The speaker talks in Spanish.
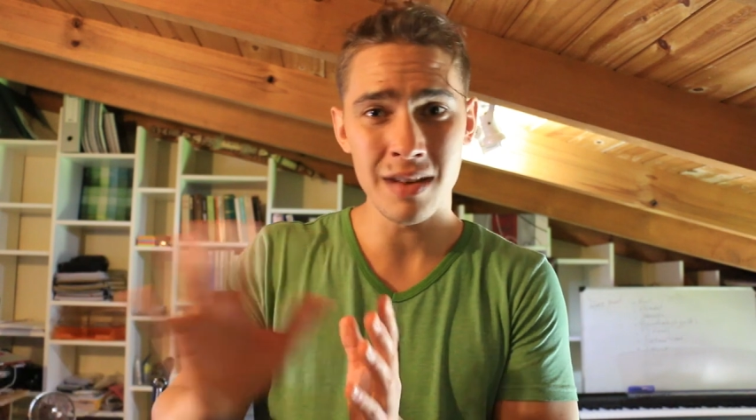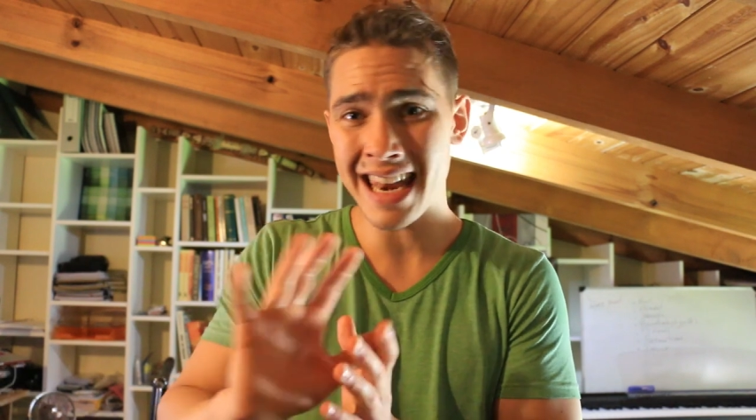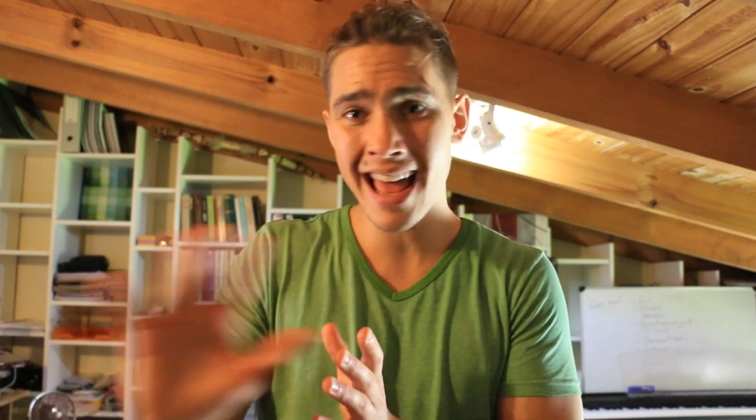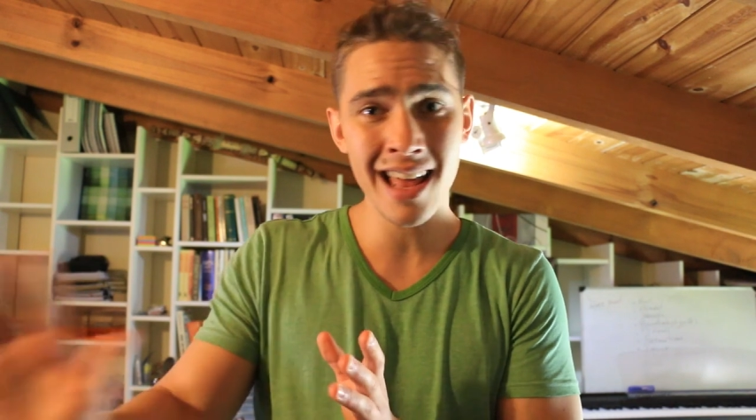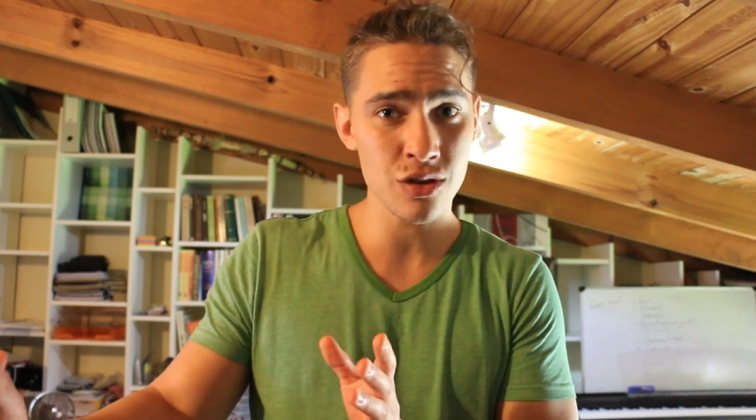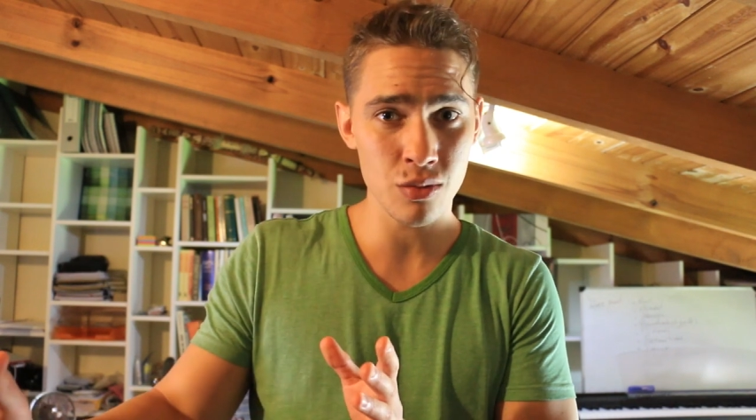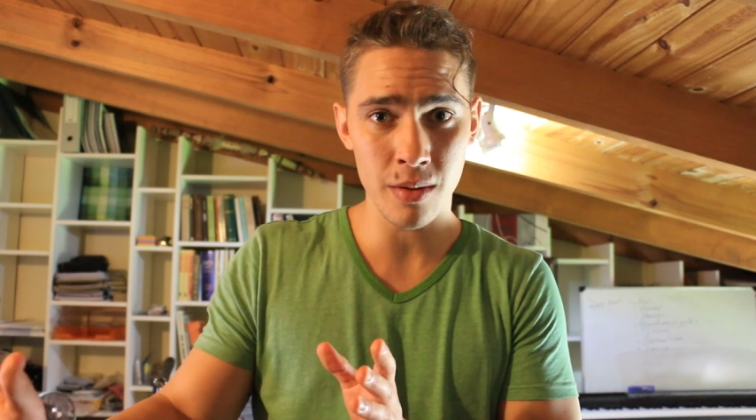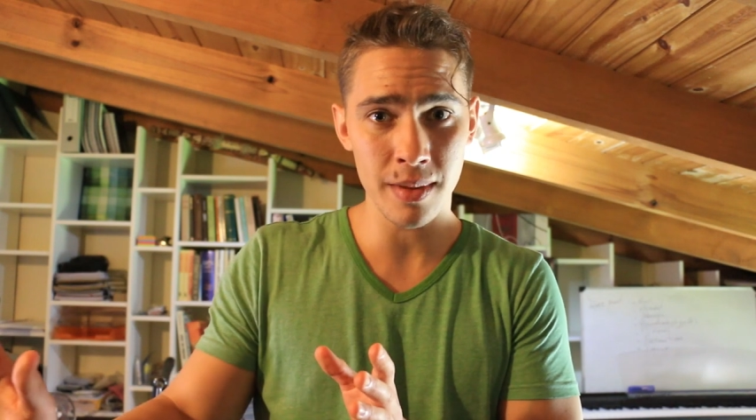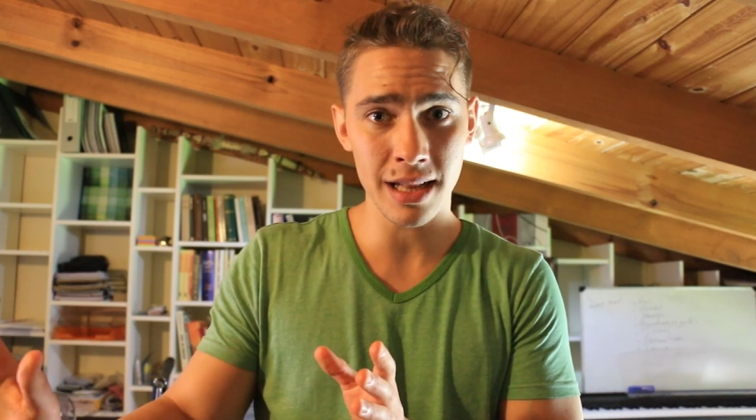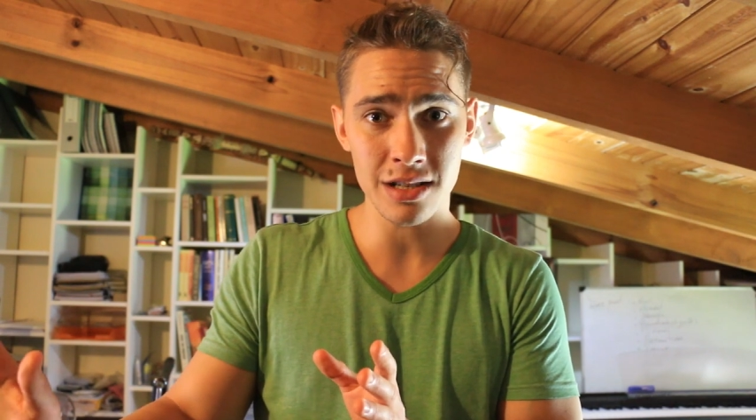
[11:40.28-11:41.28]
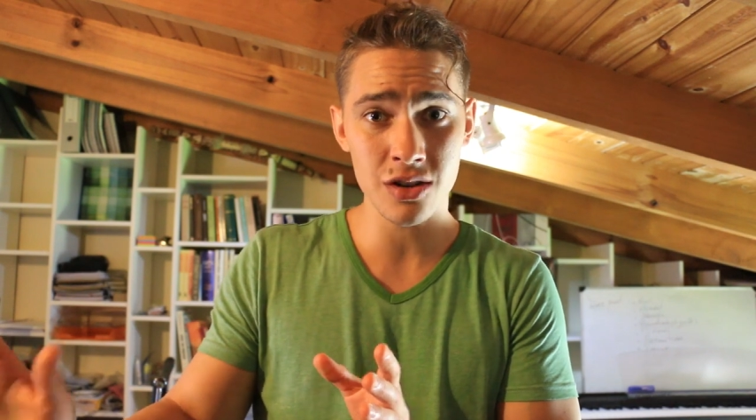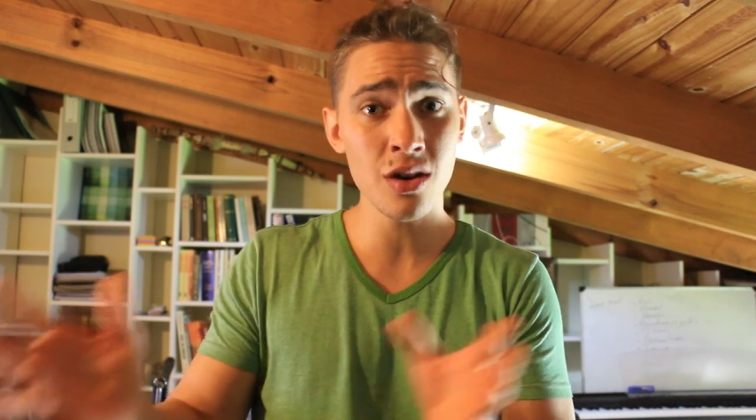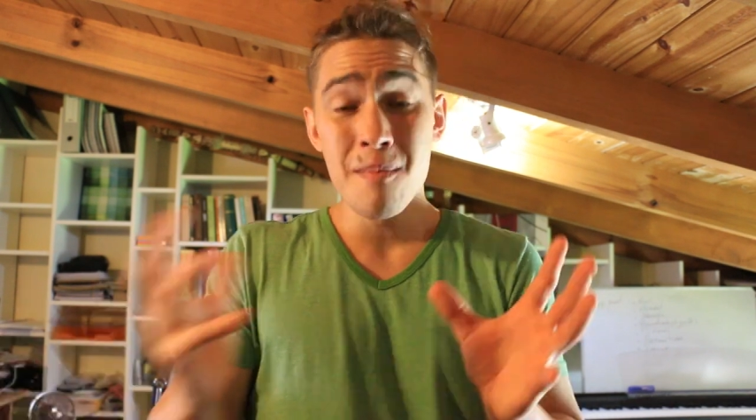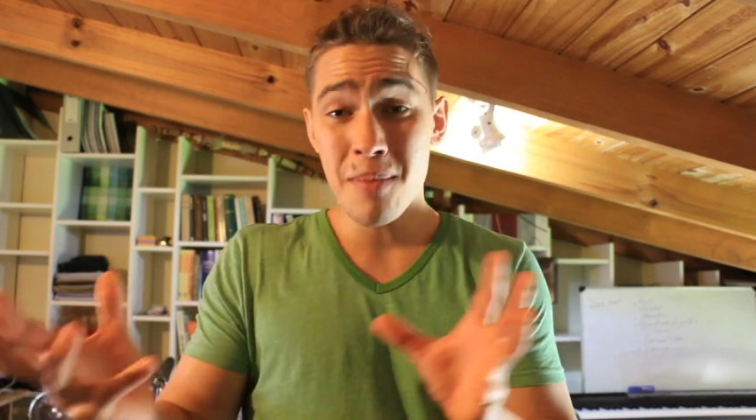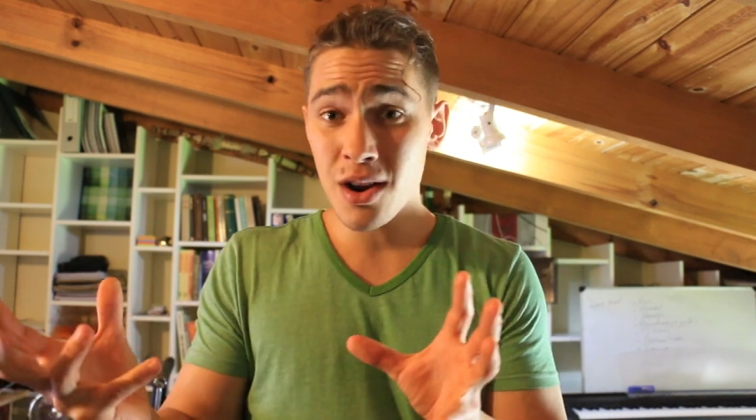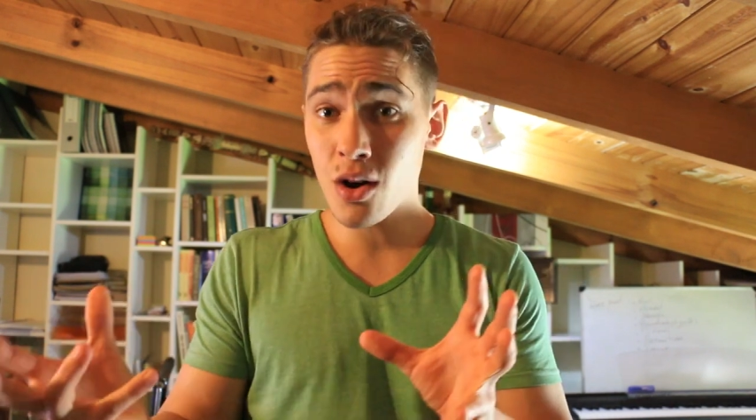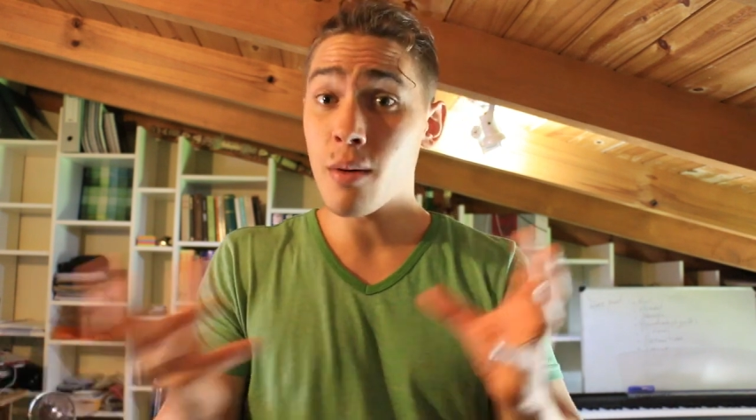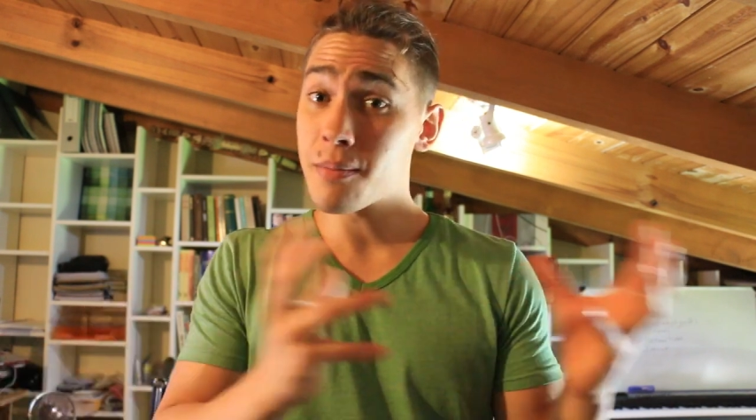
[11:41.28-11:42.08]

nada de suplementación, pero